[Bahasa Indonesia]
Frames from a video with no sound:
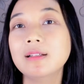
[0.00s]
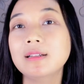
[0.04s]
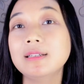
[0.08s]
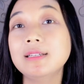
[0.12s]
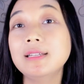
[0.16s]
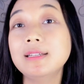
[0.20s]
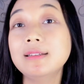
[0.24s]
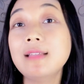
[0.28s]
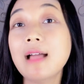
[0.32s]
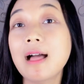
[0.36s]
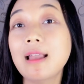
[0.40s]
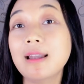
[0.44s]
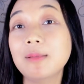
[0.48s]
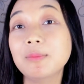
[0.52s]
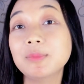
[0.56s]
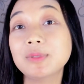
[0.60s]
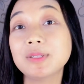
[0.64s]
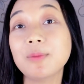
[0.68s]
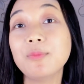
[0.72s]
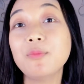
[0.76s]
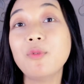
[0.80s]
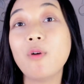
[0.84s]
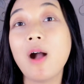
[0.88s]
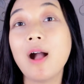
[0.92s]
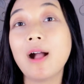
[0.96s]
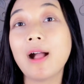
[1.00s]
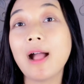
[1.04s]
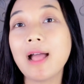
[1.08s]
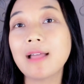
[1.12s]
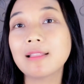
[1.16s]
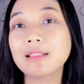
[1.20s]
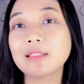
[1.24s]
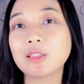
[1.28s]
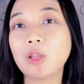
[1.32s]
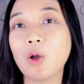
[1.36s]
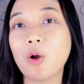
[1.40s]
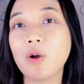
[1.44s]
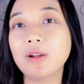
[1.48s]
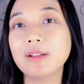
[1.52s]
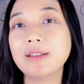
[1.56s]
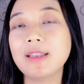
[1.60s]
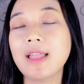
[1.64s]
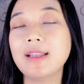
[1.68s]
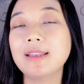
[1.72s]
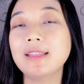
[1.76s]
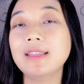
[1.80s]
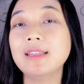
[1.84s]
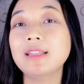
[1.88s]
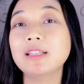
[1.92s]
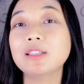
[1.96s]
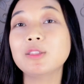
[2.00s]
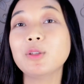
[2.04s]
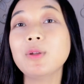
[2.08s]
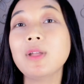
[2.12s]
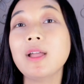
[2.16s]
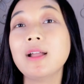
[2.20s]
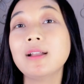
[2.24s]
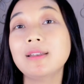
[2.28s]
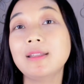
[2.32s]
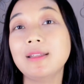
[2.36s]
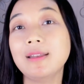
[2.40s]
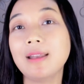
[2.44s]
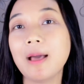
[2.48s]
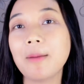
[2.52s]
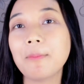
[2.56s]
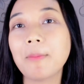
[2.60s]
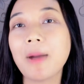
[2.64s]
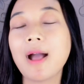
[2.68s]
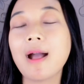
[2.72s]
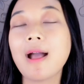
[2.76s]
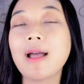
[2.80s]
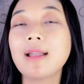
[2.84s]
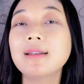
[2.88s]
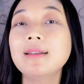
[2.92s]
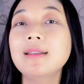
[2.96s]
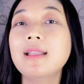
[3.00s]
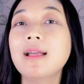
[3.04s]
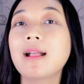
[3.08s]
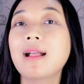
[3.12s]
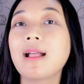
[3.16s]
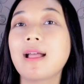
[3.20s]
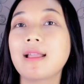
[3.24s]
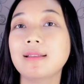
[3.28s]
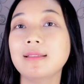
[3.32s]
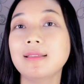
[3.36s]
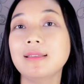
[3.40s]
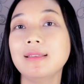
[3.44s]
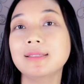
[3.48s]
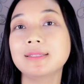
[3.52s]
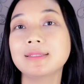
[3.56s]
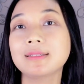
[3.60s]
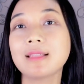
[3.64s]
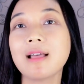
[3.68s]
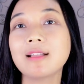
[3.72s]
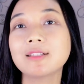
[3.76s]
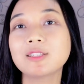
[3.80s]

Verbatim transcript: di dalam sebuah kantong dan ini tuh yang dinamakan dengan kista